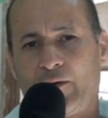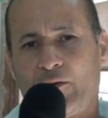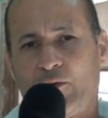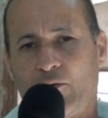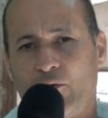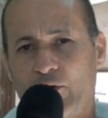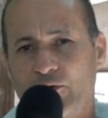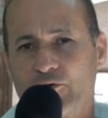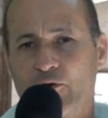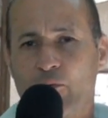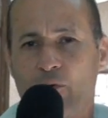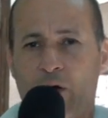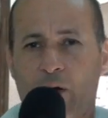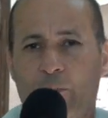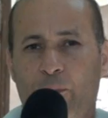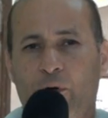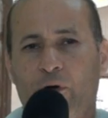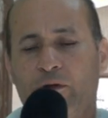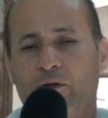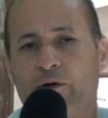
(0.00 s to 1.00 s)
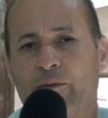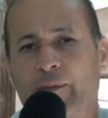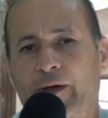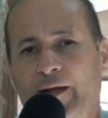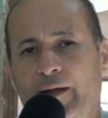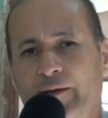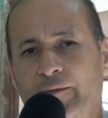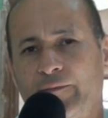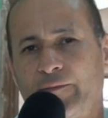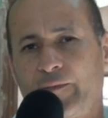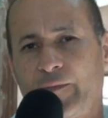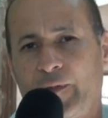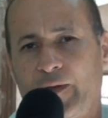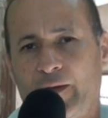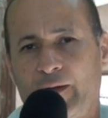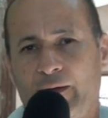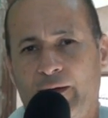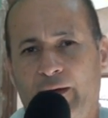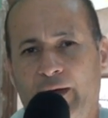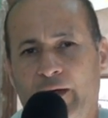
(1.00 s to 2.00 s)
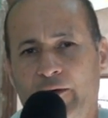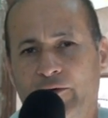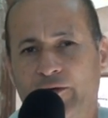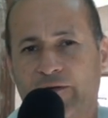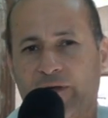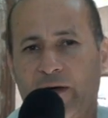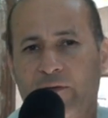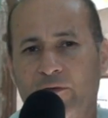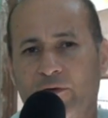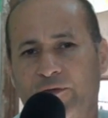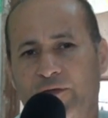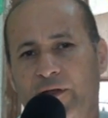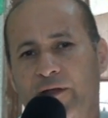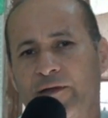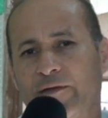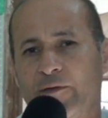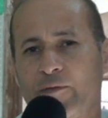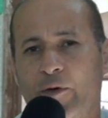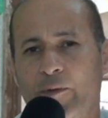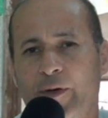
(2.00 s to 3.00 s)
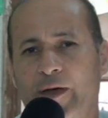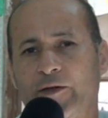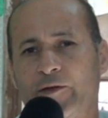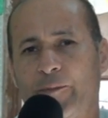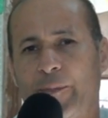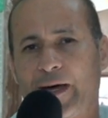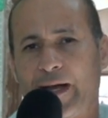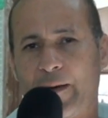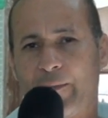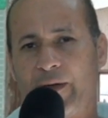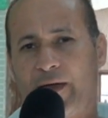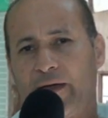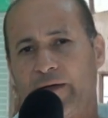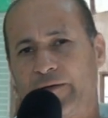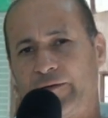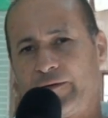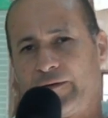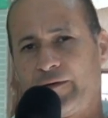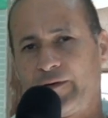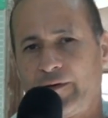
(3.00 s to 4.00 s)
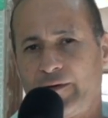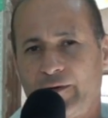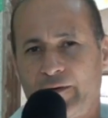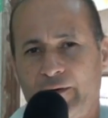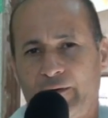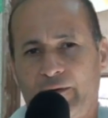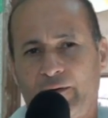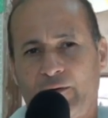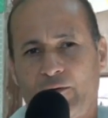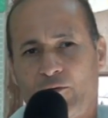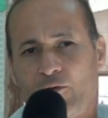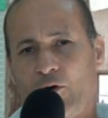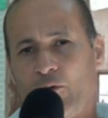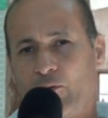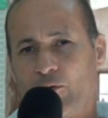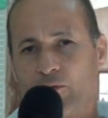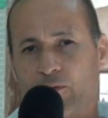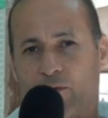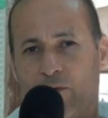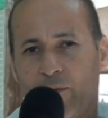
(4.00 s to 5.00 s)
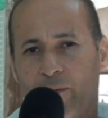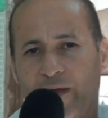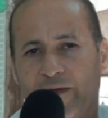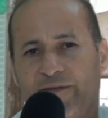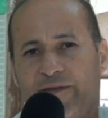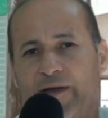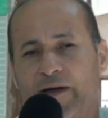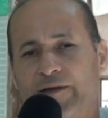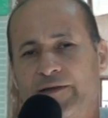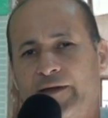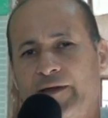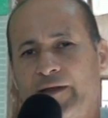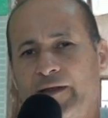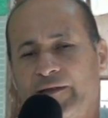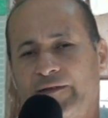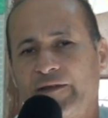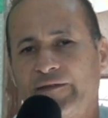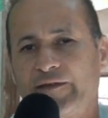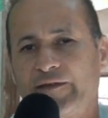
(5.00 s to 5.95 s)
Conte com meu apoio, Normélia. Quero dizer a você nesse momento parabéns. Como um comerciante aqui dessa